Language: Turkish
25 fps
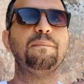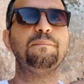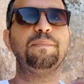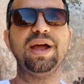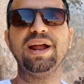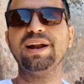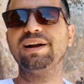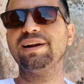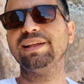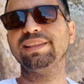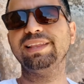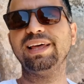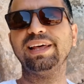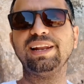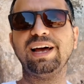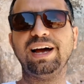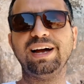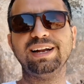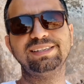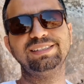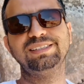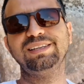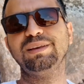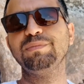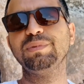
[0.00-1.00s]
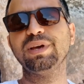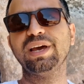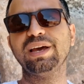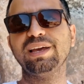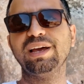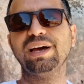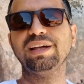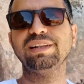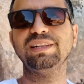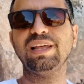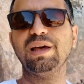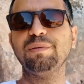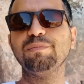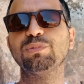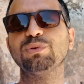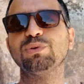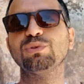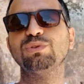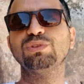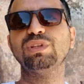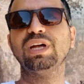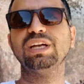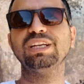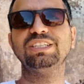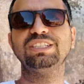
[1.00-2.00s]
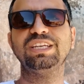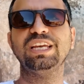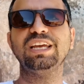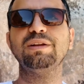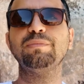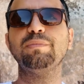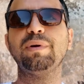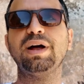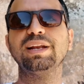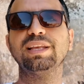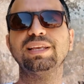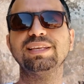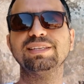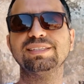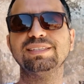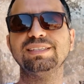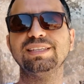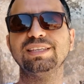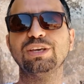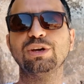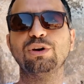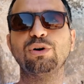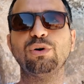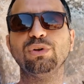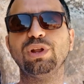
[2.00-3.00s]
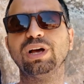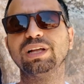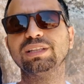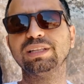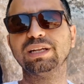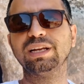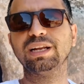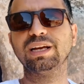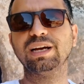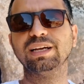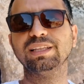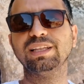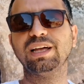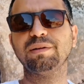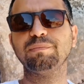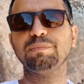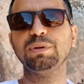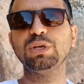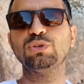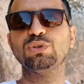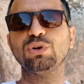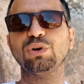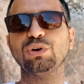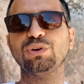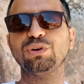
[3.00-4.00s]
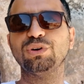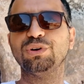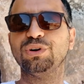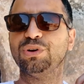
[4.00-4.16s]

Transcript: Herre'den Arsemia'ya, Nemrut'tan şehir merkezindeki konaklara kadar birçok